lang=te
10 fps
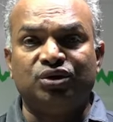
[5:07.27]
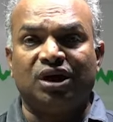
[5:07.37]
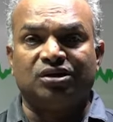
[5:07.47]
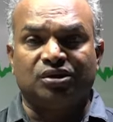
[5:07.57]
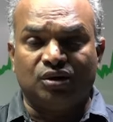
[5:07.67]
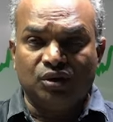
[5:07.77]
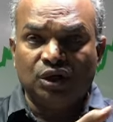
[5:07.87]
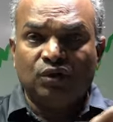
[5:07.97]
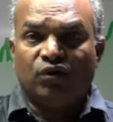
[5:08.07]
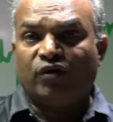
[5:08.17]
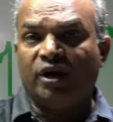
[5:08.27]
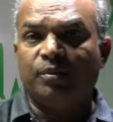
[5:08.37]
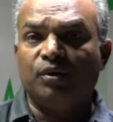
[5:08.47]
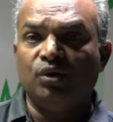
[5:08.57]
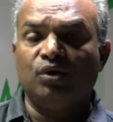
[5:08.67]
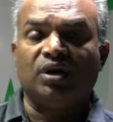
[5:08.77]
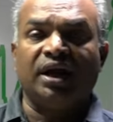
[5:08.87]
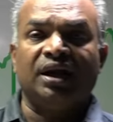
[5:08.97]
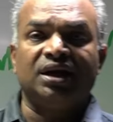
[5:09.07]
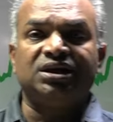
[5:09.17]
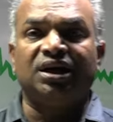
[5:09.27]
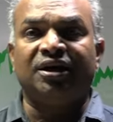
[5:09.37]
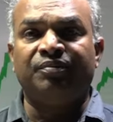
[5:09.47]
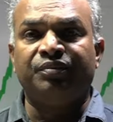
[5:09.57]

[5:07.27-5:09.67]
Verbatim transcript: ఉద్రిక్తతలు ఒకవైపు యుక్రెయిన్ రష్యా